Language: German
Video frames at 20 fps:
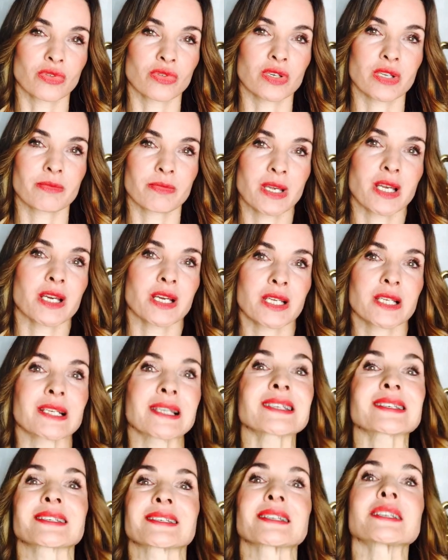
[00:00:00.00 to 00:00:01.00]
oder
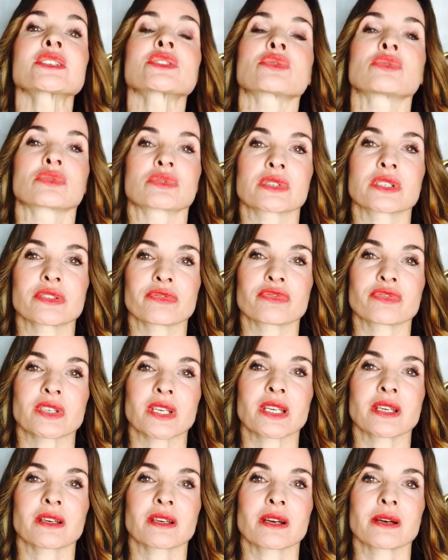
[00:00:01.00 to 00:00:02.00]
mehrheitlich destruktiv
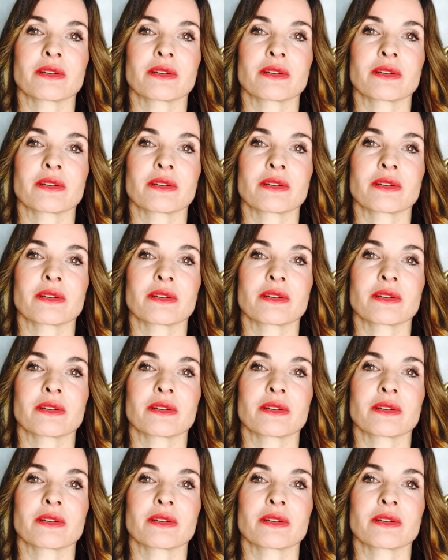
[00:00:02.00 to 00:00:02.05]
denken.